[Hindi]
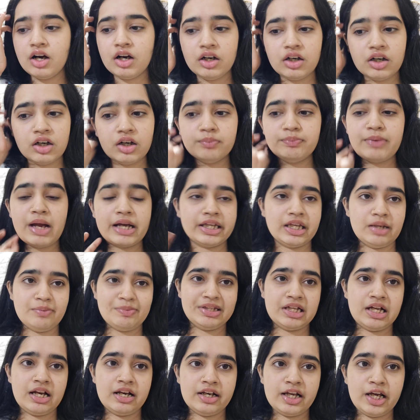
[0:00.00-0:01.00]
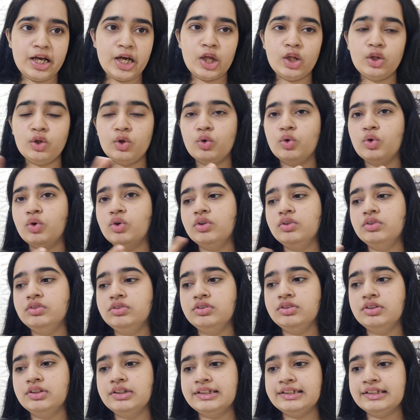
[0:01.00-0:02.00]
पैकिंग uh, में डालना है तो
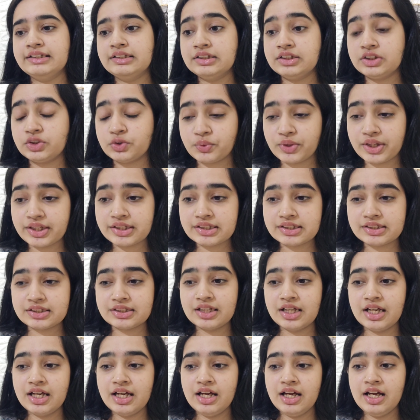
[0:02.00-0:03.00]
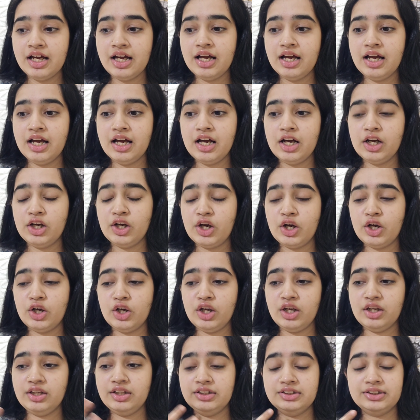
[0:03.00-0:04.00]
ड्रेस
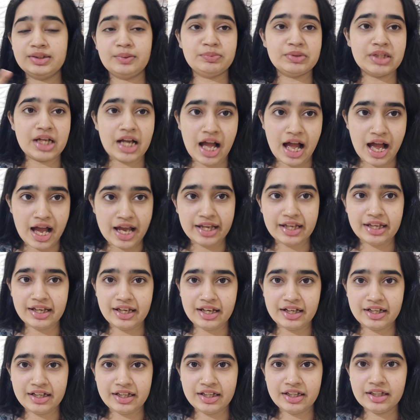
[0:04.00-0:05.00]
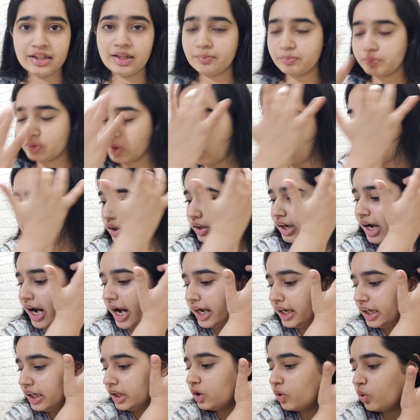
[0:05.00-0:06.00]
जब तक आएंगे नहीं तब और
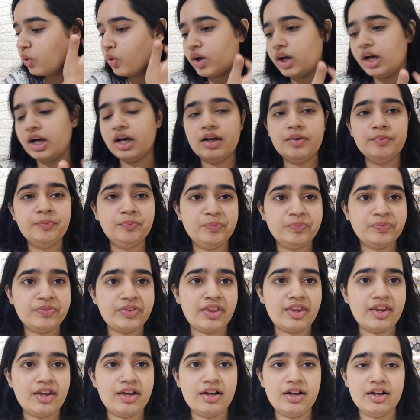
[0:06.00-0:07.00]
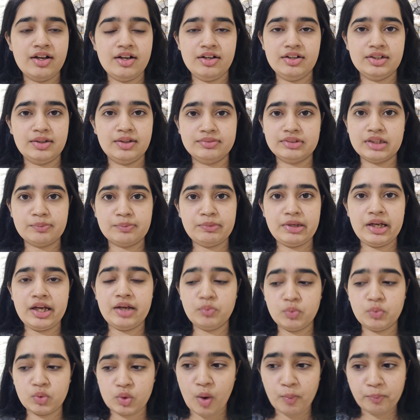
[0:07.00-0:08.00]
ट्राई नहीं होगा तब तक मैं
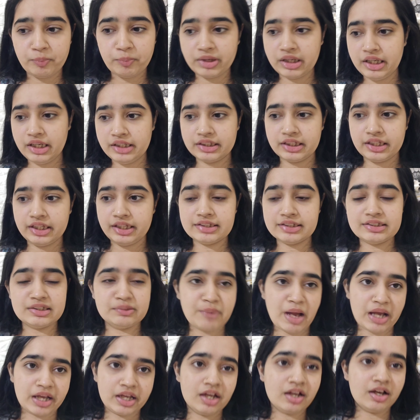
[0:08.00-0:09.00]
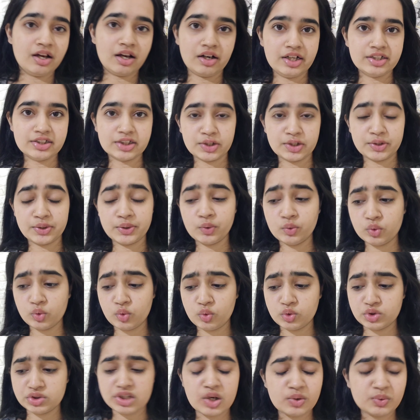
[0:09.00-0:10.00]
प्रॉपरली तरीके से पैकिंग कर नहीं सकती हूँ तो
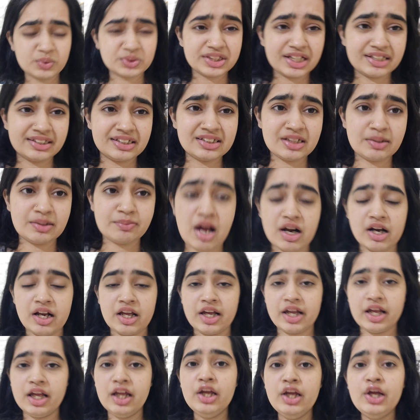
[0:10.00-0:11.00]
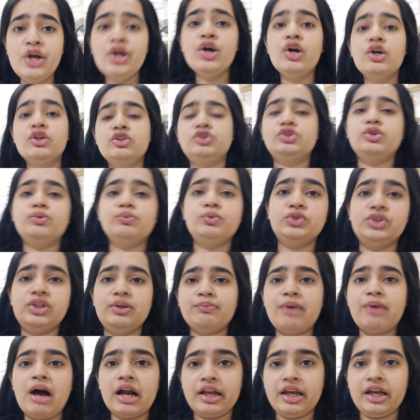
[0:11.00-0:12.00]
कुछ ना कुछ ऐसे सामान है जो
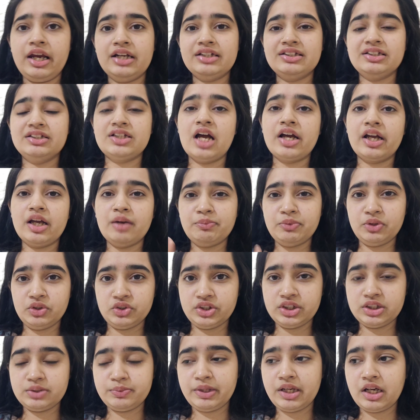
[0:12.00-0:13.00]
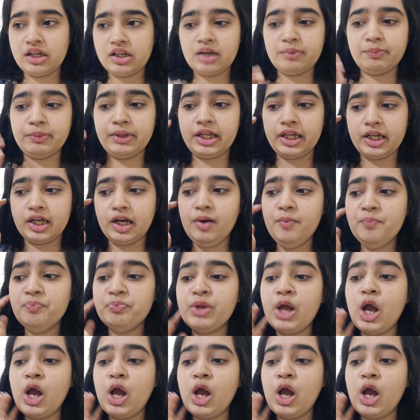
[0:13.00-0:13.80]
मुझे मार्केट से जाके परचेज भी करना पड़ेगा